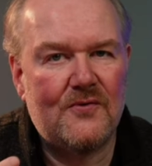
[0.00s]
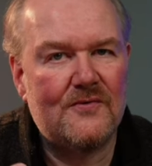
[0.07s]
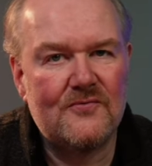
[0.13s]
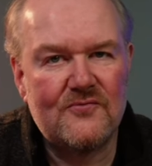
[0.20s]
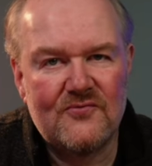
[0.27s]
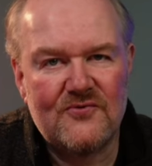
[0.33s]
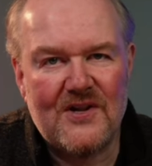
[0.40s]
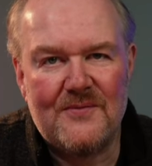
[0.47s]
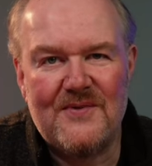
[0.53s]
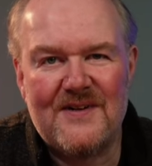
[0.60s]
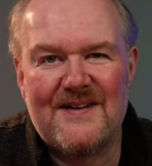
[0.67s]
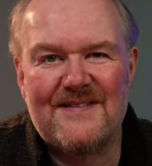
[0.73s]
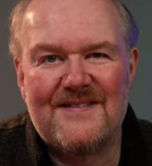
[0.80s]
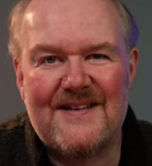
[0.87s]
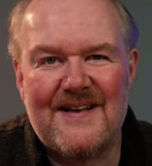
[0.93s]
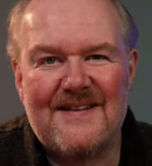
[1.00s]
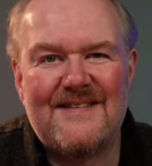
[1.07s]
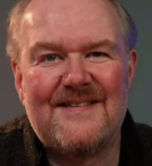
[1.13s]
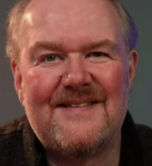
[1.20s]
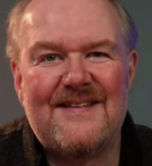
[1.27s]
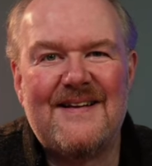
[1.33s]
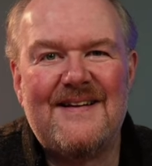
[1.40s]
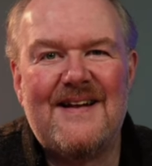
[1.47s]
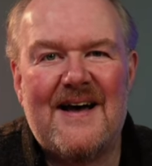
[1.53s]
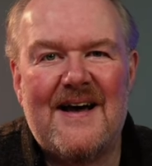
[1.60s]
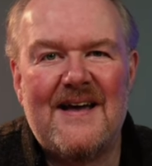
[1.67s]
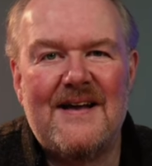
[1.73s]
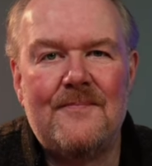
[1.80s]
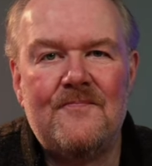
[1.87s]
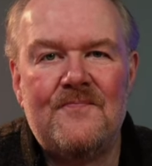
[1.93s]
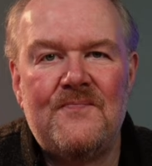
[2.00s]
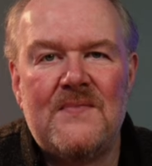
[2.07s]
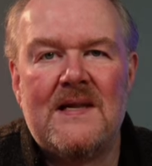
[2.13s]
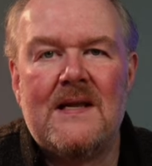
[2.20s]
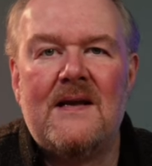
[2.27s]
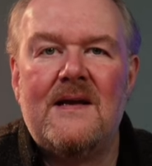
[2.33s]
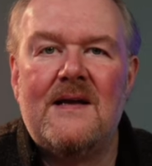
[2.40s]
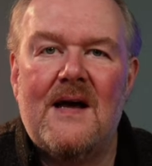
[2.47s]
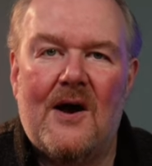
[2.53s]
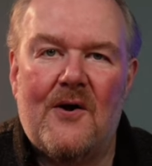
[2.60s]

stelle mir das Ganze dann ein. Auch